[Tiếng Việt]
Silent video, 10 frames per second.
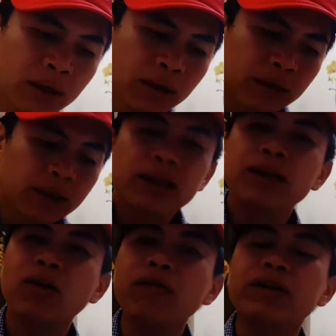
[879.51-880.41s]
thì
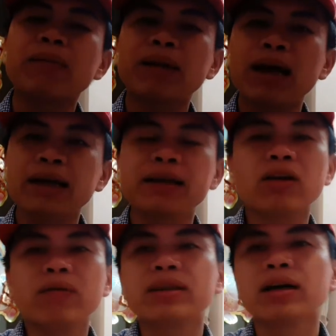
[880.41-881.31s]
khi nói về tham lai khi
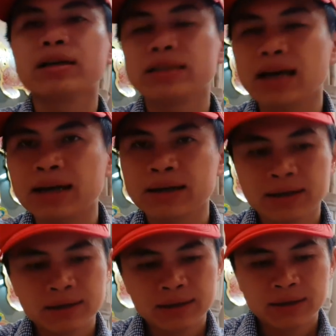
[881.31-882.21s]
nói về thời gian
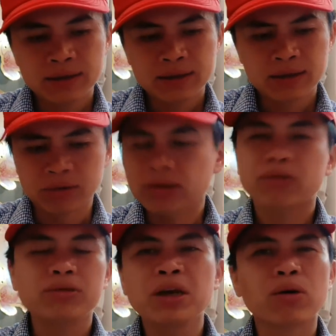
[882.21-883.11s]
thì chúng ta
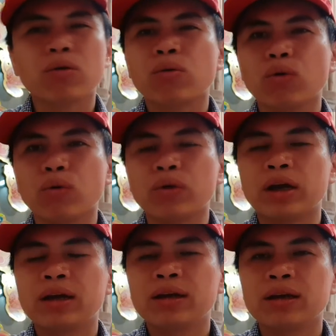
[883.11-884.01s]
có nhiều công cụ
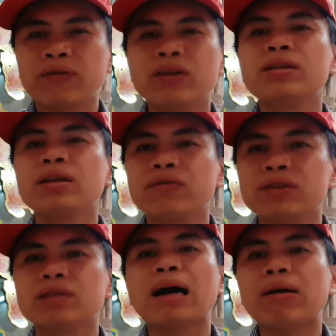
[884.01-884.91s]
để để phân tích và
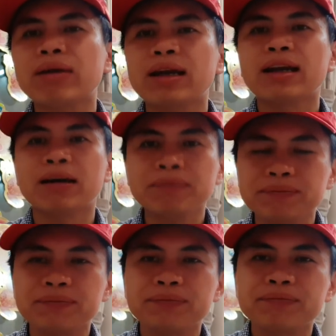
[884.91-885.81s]
dự báo cái này lắm
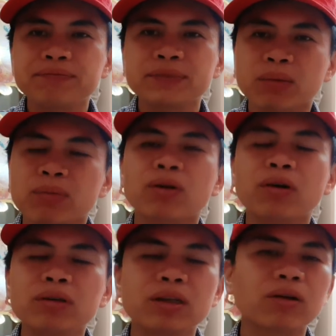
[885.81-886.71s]
trong
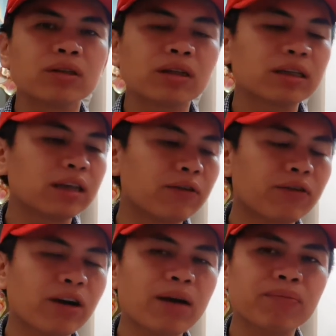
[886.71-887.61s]
đó thì có những cái giải
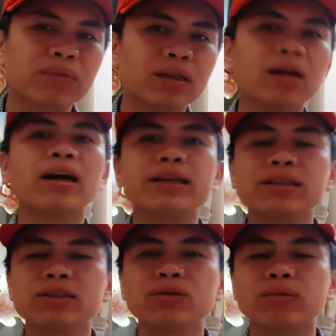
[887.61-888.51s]
pháp thường hay
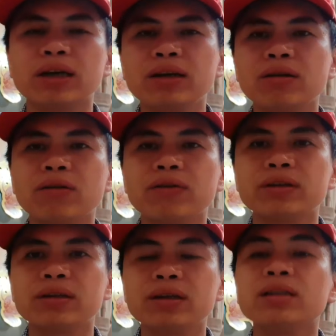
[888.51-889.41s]
sử dụng đến đó là
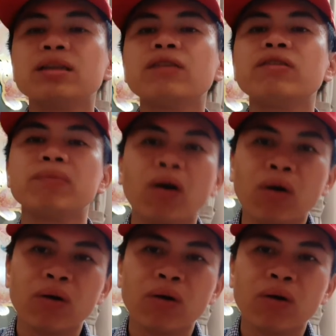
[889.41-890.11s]
phân tích kinh tế vĩ mô